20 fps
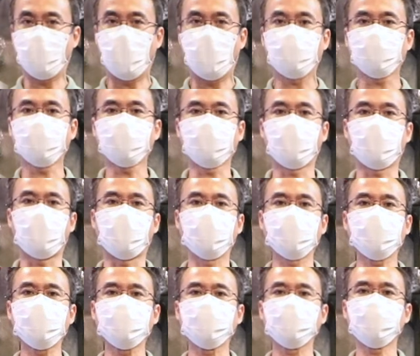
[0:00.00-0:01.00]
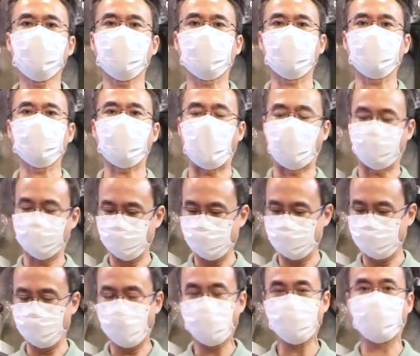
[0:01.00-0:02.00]
ร้านลุงหนอนี่ช่วงหลังๆ
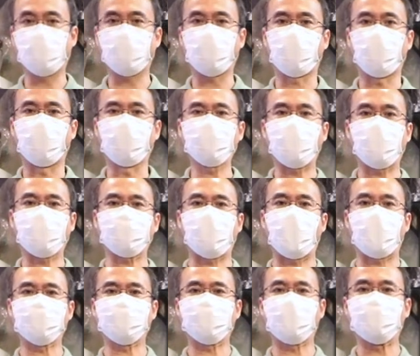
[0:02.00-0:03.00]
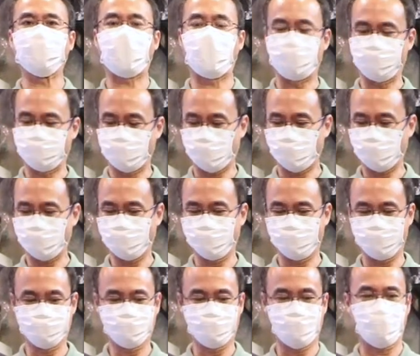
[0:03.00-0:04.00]
นี่เล่นแต่ของหนักๆ ใหญ่ๆ ทั้งนั้นเล
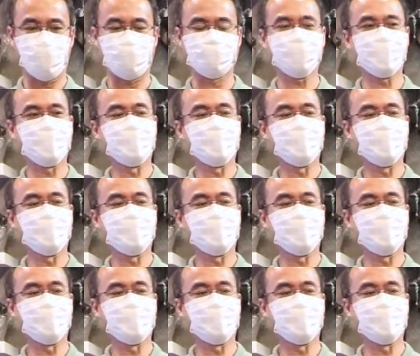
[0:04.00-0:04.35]
ยนะครับ